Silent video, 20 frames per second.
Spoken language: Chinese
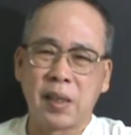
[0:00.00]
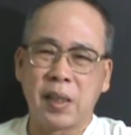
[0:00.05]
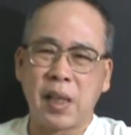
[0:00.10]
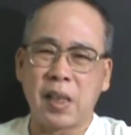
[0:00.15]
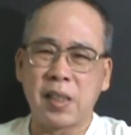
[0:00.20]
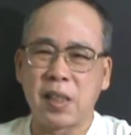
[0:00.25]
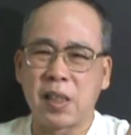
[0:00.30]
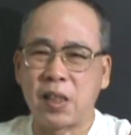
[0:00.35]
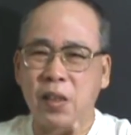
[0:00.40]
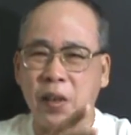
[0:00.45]

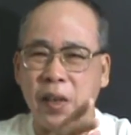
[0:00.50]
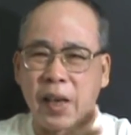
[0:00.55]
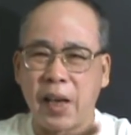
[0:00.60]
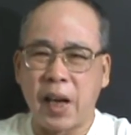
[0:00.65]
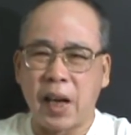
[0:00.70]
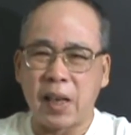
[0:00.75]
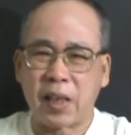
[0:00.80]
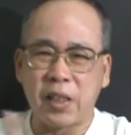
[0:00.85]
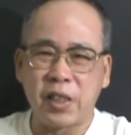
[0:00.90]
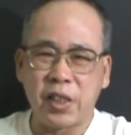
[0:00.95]
它是有
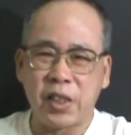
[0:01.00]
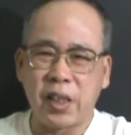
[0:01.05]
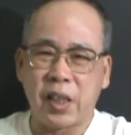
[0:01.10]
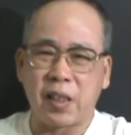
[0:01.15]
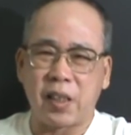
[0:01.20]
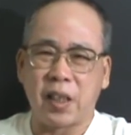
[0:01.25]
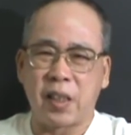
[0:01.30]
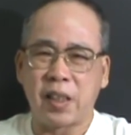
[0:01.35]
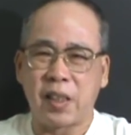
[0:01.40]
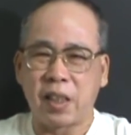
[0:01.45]
两个
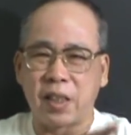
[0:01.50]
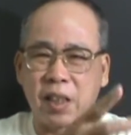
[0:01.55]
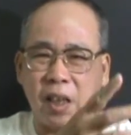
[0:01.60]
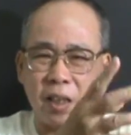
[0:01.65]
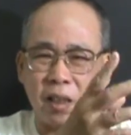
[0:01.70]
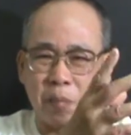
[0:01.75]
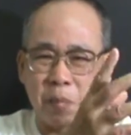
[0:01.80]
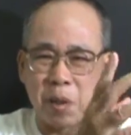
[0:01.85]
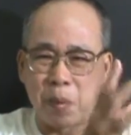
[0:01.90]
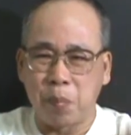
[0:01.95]
县哈，一个
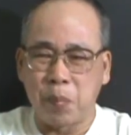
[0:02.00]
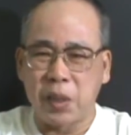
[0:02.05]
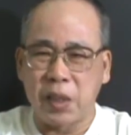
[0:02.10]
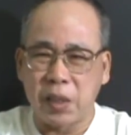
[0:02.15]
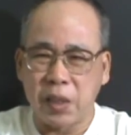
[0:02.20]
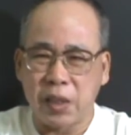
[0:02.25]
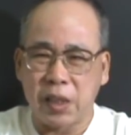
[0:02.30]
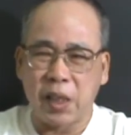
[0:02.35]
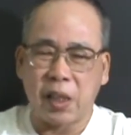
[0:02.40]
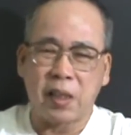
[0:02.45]
叫什么
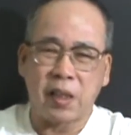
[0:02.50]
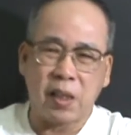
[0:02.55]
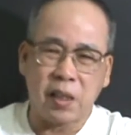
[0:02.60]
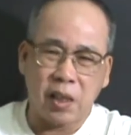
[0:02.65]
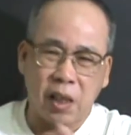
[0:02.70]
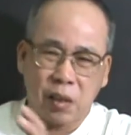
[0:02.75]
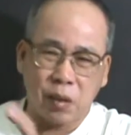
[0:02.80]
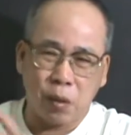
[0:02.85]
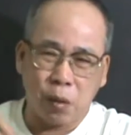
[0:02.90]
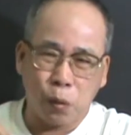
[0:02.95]
弥县，一个
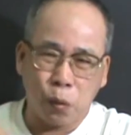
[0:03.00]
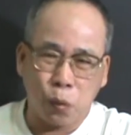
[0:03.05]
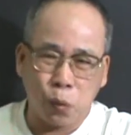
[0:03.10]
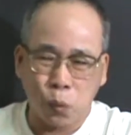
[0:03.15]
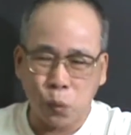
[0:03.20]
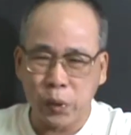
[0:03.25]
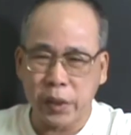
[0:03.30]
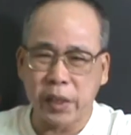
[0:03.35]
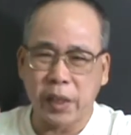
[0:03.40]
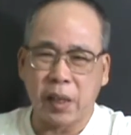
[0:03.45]
叫做
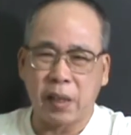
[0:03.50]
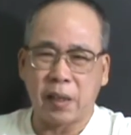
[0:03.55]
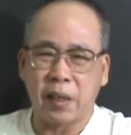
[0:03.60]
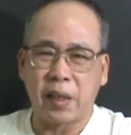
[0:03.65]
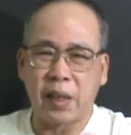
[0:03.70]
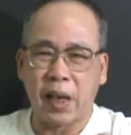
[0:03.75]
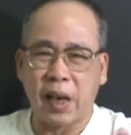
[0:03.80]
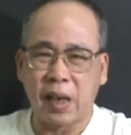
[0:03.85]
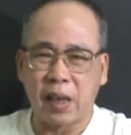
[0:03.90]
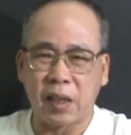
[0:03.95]
湖县，
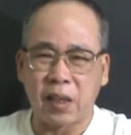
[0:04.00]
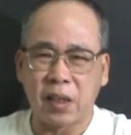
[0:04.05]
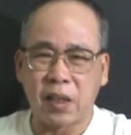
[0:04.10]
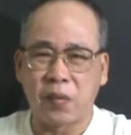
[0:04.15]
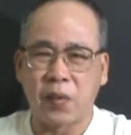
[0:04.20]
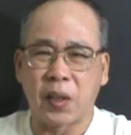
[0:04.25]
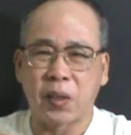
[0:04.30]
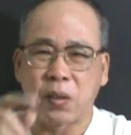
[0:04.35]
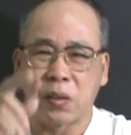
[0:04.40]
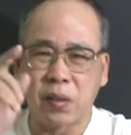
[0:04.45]
两个
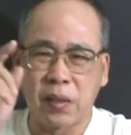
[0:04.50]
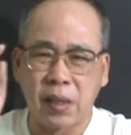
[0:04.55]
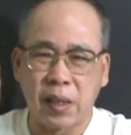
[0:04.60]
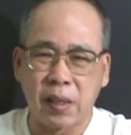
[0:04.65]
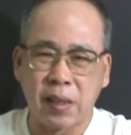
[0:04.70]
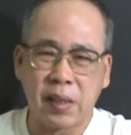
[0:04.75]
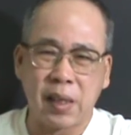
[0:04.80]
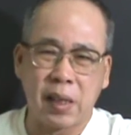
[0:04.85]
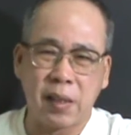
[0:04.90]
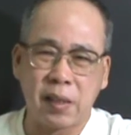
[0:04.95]
地方都是
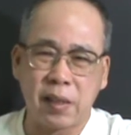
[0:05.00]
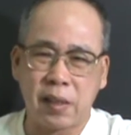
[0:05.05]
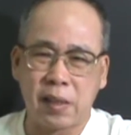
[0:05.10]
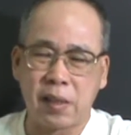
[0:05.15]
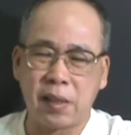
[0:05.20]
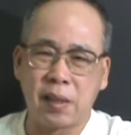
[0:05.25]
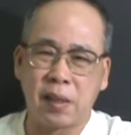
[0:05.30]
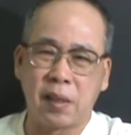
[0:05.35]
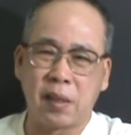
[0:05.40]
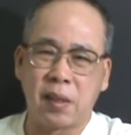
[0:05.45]
在山
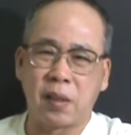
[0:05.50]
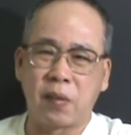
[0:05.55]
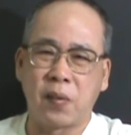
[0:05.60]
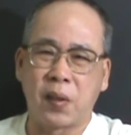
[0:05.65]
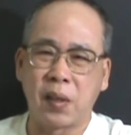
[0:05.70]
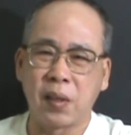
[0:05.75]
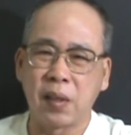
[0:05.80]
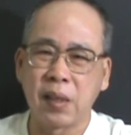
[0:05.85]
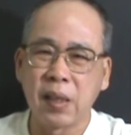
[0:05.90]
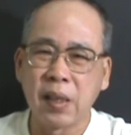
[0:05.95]
西这个地
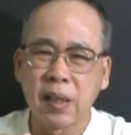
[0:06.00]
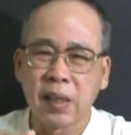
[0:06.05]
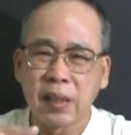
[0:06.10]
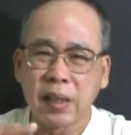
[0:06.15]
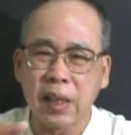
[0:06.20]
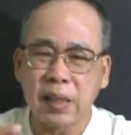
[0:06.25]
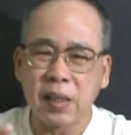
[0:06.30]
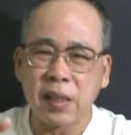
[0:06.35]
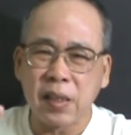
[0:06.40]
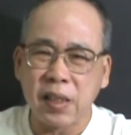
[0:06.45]
方。
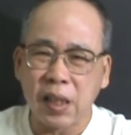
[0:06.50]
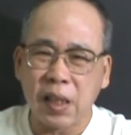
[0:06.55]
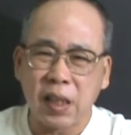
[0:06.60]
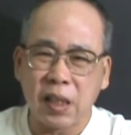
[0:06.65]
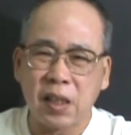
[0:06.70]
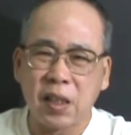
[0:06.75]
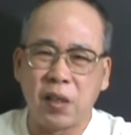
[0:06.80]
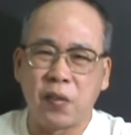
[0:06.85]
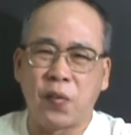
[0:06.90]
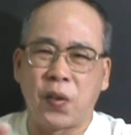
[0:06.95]
它是这
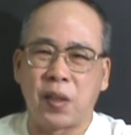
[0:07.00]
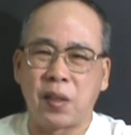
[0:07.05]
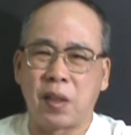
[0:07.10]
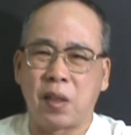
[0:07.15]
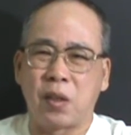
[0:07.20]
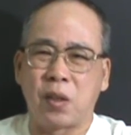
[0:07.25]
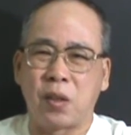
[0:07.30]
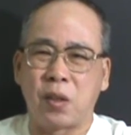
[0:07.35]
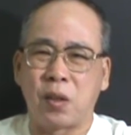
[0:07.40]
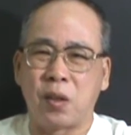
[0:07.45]
个地方
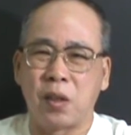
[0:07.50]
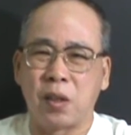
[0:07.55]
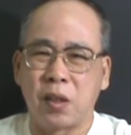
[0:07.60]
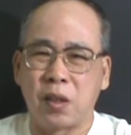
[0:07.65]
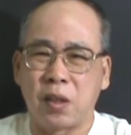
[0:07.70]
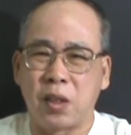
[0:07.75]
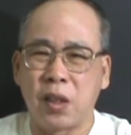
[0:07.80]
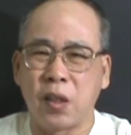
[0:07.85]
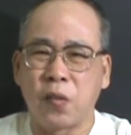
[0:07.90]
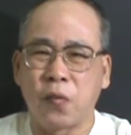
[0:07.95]
的
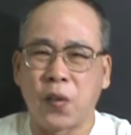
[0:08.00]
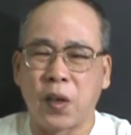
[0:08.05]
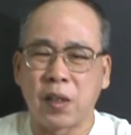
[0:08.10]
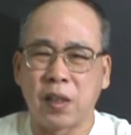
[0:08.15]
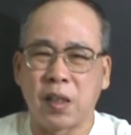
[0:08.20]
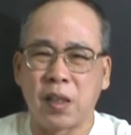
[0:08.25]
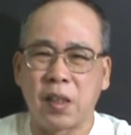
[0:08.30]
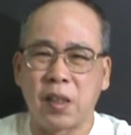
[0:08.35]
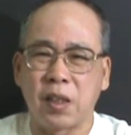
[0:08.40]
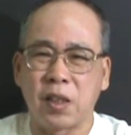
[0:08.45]
地方
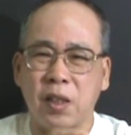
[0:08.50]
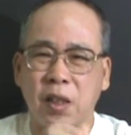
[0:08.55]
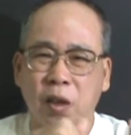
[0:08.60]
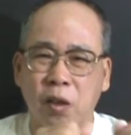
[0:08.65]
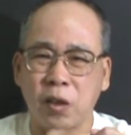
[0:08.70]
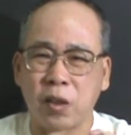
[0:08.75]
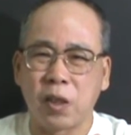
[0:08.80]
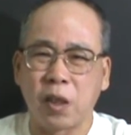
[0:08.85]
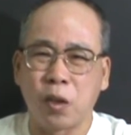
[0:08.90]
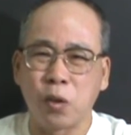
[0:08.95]
的一个
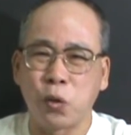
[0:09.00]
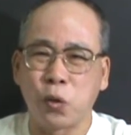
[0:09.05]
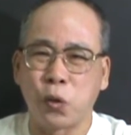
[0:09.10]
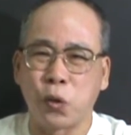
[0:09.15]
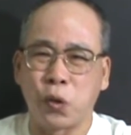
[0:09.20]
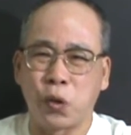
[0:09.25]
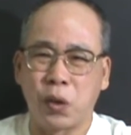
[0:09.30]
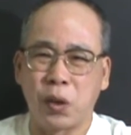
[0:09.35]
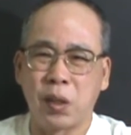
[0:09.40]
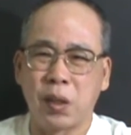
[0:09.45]
小小
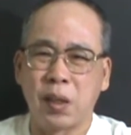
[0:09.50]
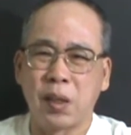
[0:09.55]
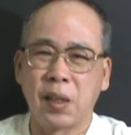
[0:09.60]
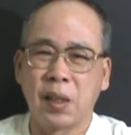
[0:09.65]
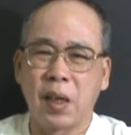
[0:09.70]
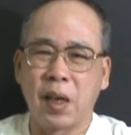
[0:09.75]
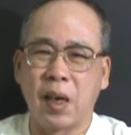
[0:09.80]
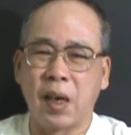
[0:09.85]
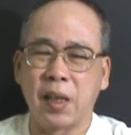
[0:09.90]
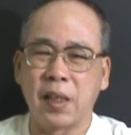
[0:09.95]
曲，
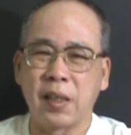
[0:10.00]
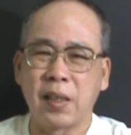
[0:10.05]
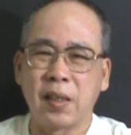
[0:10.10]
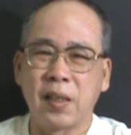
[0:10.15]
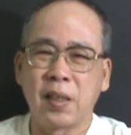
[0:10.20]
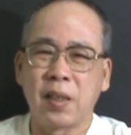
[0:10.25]
啊，